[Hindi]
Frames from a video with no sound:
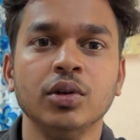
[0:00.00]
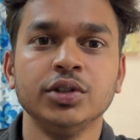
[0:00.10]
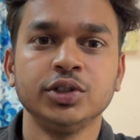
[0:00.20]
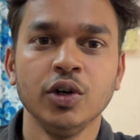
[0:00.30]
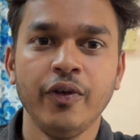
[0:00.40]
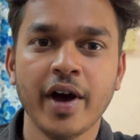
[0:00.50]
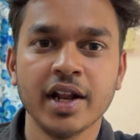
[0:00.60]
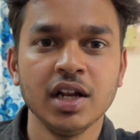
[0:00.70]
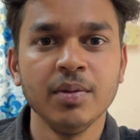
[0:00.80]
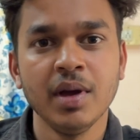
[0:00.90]
तो दोस्तों
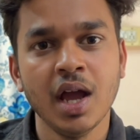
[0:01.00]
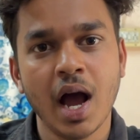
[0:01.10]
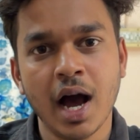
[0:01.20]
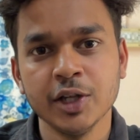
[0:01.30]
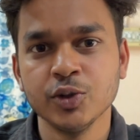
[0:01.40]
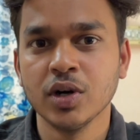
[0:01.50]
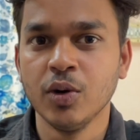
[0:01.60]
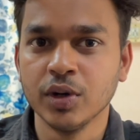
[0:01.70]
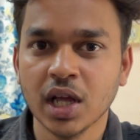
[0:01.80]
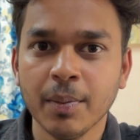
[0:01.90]
फाइनली मैं आ चुका
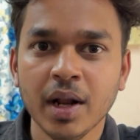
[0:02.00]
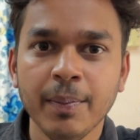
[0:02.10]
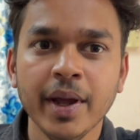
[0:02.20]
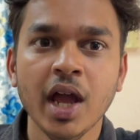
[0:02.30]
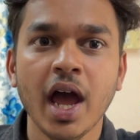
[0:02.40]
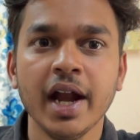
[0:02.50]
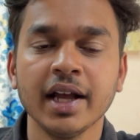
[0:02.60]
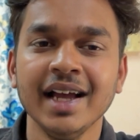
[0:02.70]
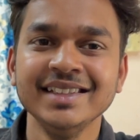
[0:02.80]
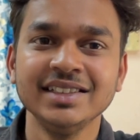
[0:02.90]
हूँ टेबल पे एंड
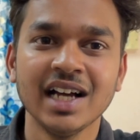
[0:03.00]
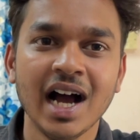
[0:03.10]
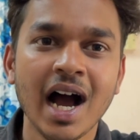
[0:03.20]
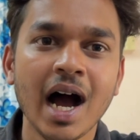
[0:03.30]
गाइस यहाँ